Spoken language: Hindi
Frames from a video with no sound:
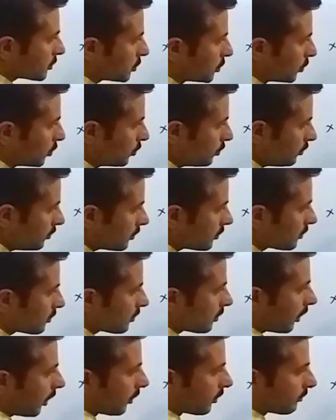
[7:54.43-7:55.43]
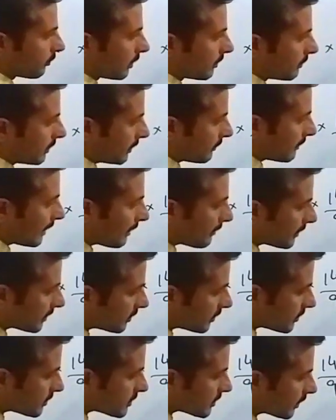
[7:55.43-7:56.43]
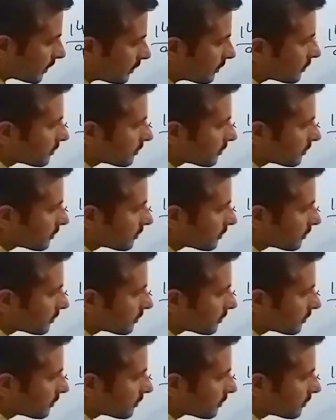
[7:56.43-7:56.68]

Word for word: टू और वन मल्टीप्लाई बाई थ्री से